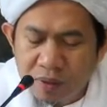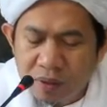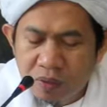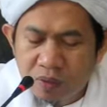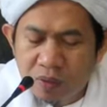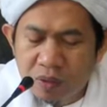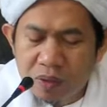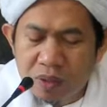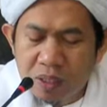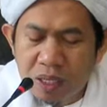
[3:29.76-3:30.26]

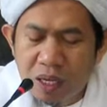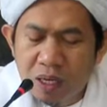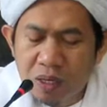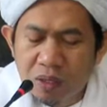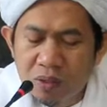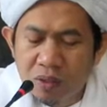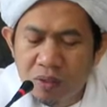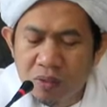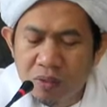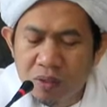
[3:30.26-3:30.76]
wa
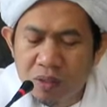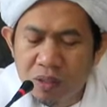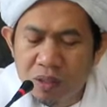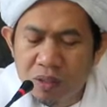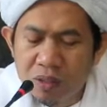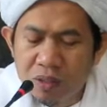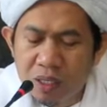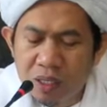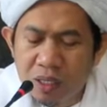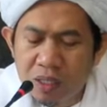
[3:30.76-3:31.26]
ta'arradu
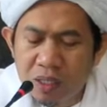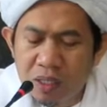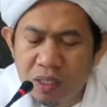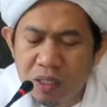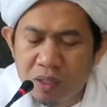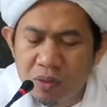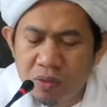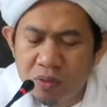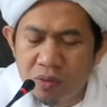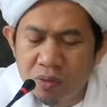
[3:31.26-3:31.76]

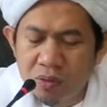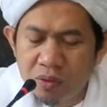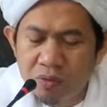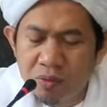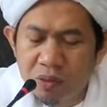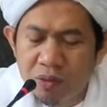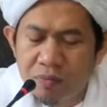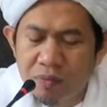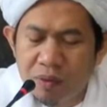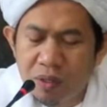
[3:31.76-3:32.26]
lisa'iril
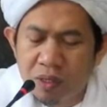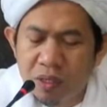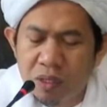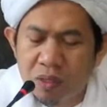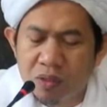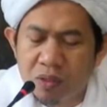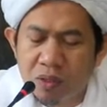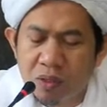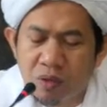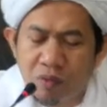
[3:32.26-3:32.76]
ulumi
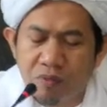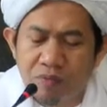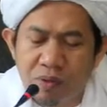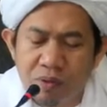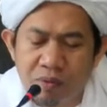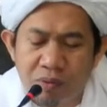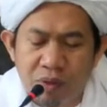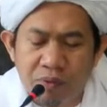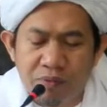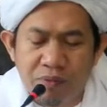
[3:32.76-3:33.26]
fanazara
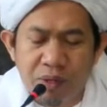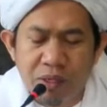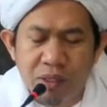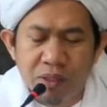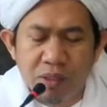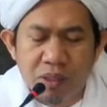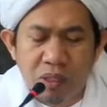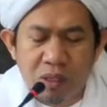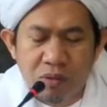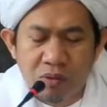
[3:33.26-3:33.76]
fi ma
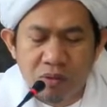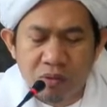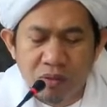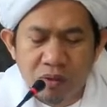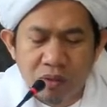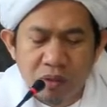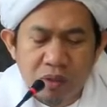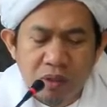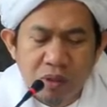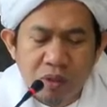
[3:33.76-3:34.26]
fatahu
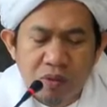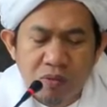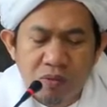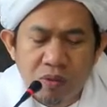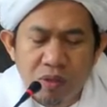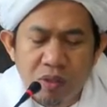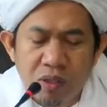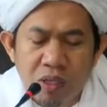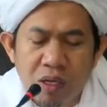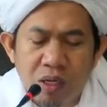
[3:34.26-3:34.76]

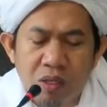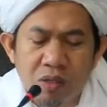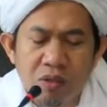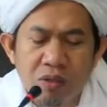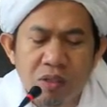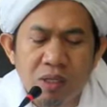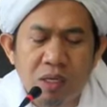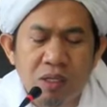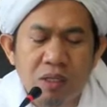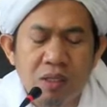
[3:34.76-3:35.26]
wa
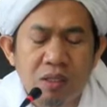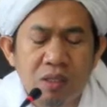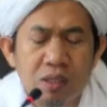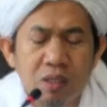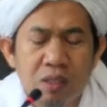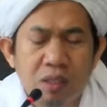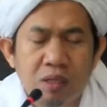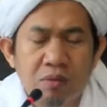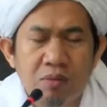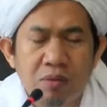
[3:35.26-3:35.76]
ta'arrad dan
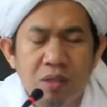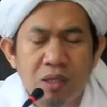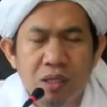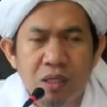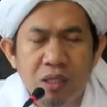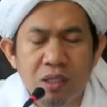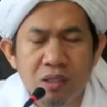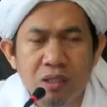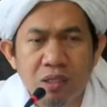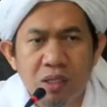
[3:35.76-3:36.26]
ia
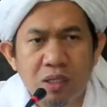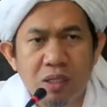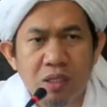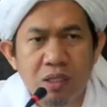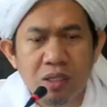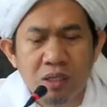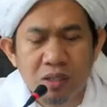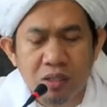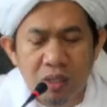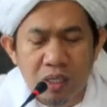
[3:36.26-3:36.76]
meneliti
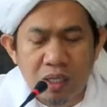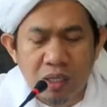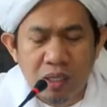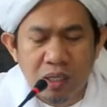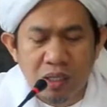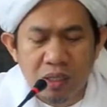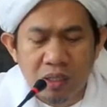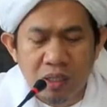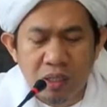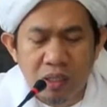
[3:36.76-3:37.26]

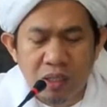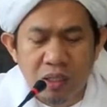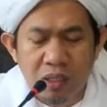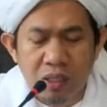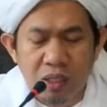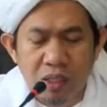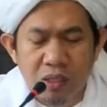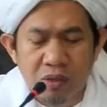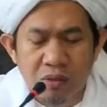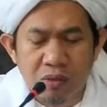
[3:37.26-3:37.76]

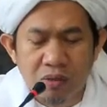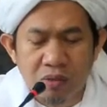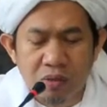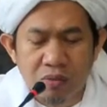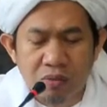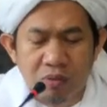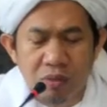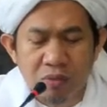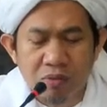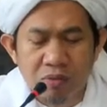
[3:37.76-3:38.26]
lisa'iril
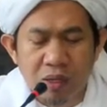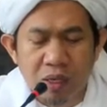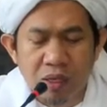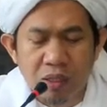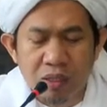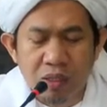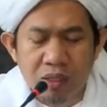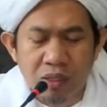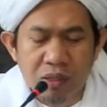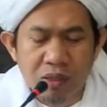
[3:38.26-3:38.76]
ulumi
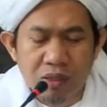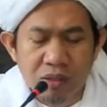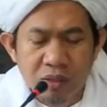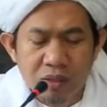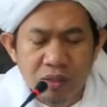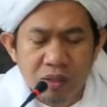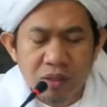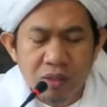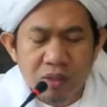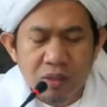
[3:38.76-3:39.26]
bagi
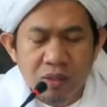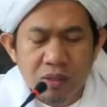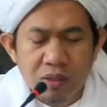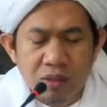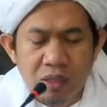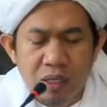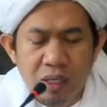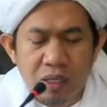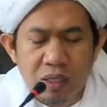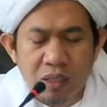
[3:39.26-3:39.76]

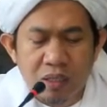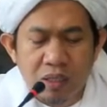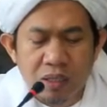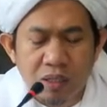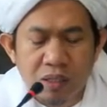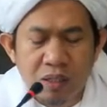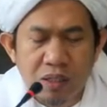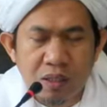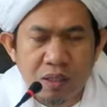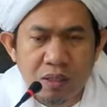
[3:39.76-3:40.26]
sair
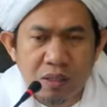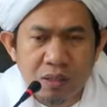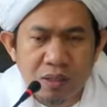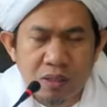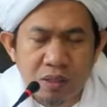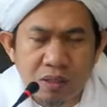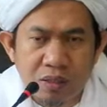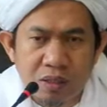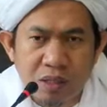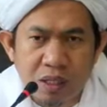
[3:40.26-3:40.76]
ini
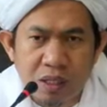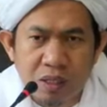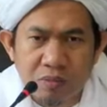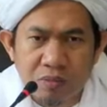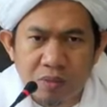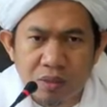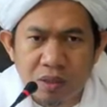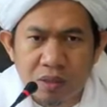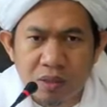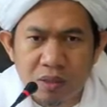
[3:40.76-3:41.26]

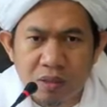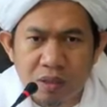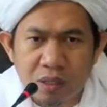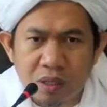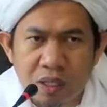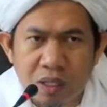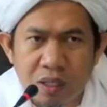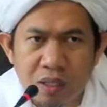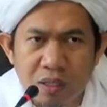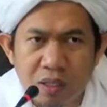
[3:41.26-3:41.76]
jami'
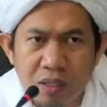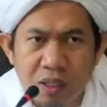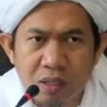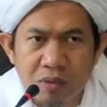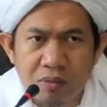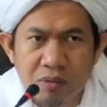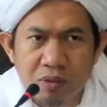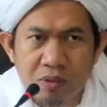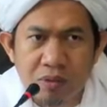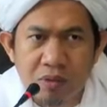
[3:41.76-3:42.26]

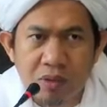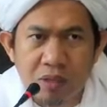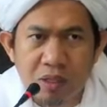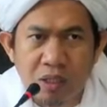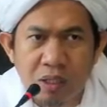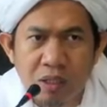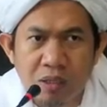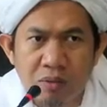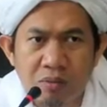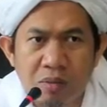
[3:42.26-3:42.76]
sekalian
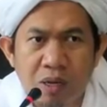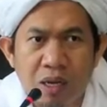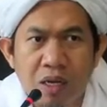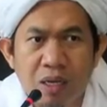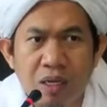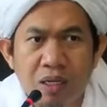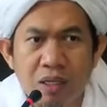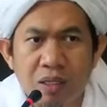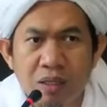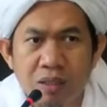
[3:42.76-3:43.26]
maksudnya
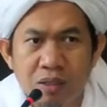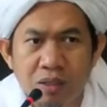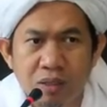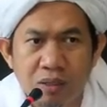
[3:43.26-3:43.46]
baki